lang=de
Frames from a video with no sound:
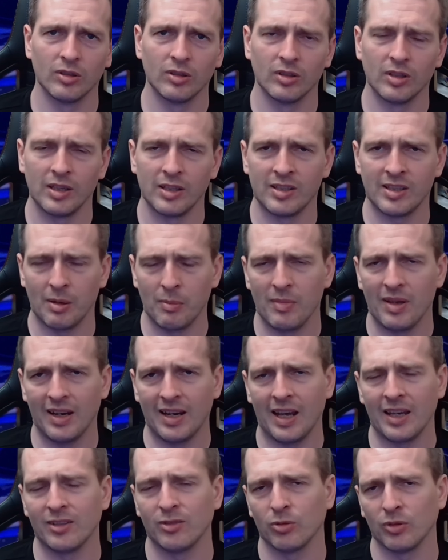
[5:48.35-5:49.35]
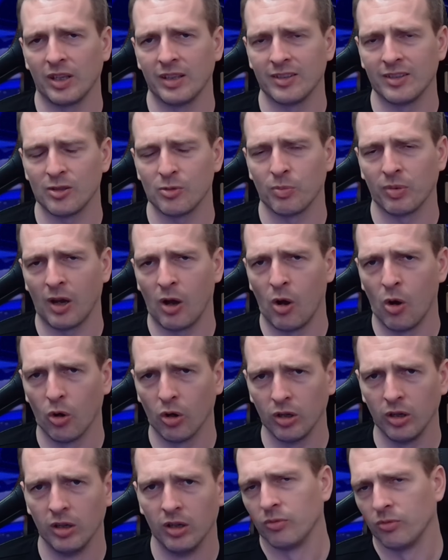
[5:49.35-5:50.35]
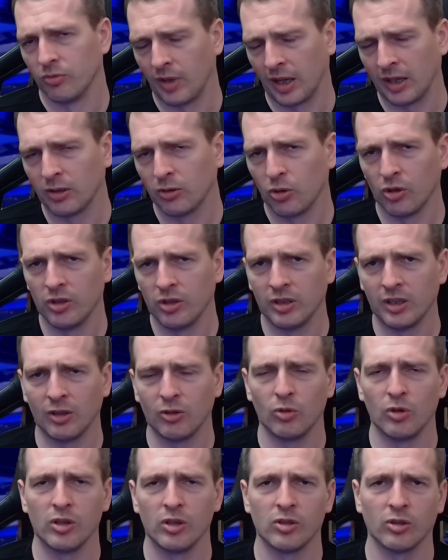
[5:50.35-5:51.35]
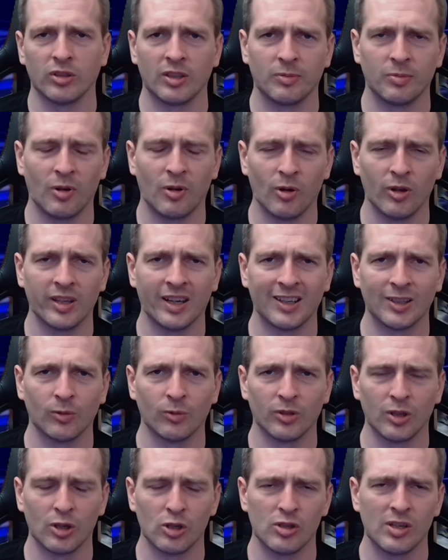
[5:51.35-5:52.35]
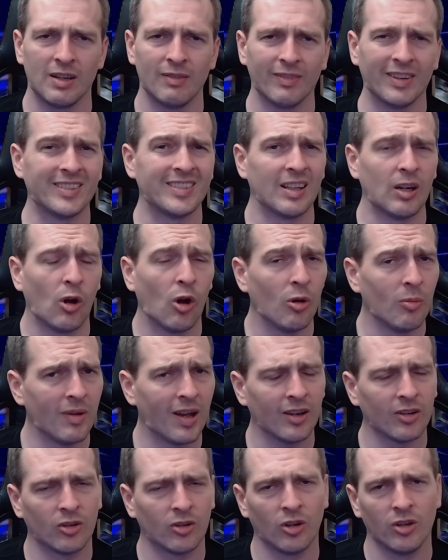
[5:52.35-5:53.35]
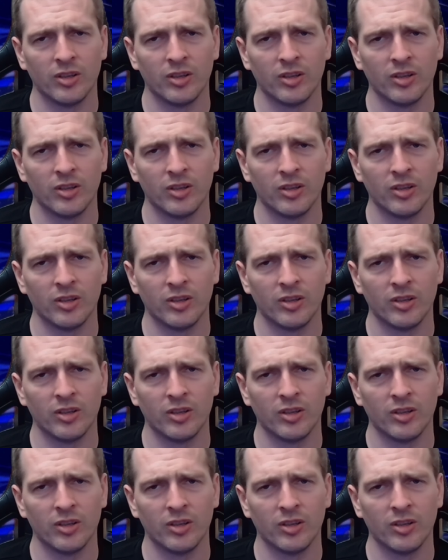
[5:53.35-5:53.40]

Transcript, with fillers: ich habe mehr Leistung, als ich brauche, dann könnt ihr natürlich auch das Power Target runterstellen, was ihr auch machen könnt.